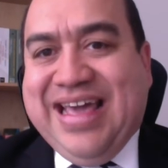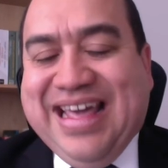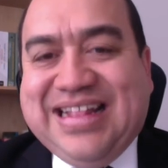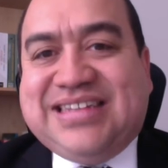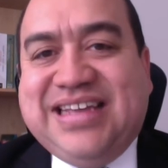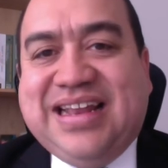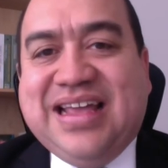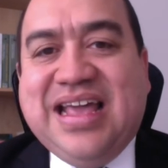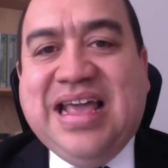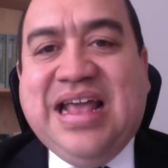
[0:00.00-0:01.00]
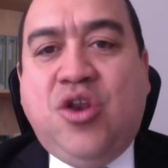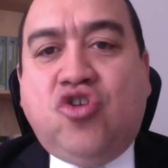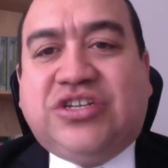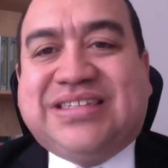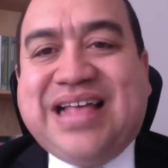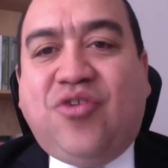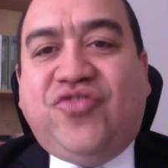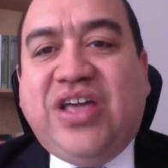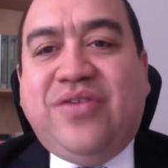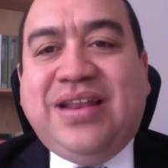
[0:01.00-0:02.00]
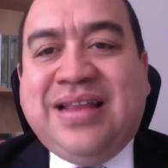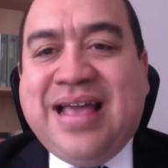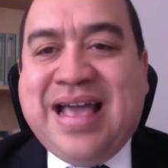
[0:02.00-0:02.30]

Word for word: Es decir, los estados deben